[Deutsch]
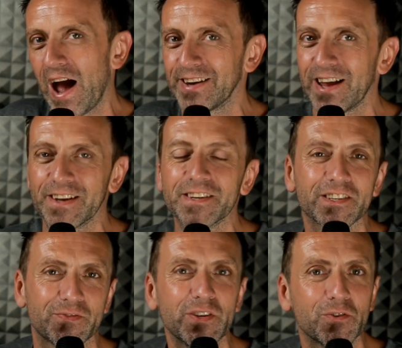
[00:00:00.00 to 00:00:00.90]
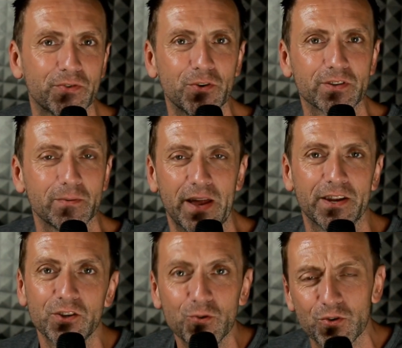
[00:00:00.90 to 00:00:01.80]
ein anderes Video von irgendeinem
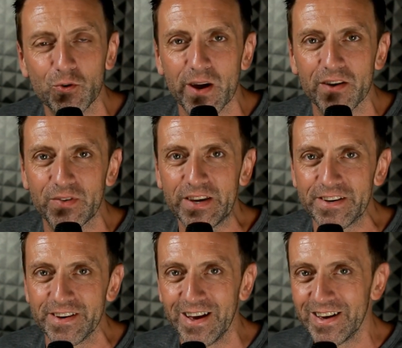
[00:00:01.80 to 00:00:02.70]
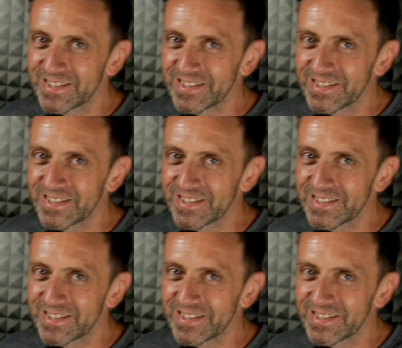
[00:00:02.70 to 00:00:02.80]
anderen YouTuber erwähne.